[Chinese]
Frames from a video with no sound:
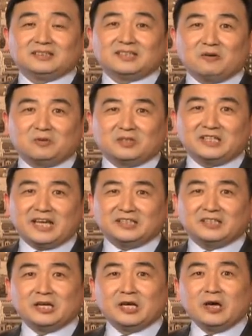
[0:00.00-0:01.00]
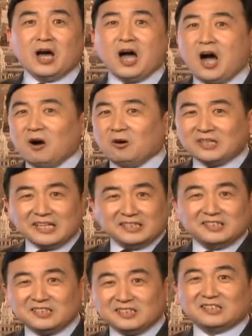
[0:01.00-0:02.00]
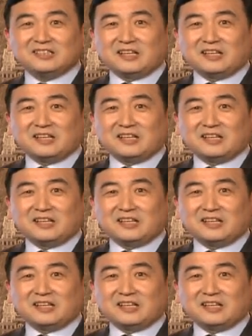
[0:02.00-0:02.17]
在我的眼睛里，好歹你是个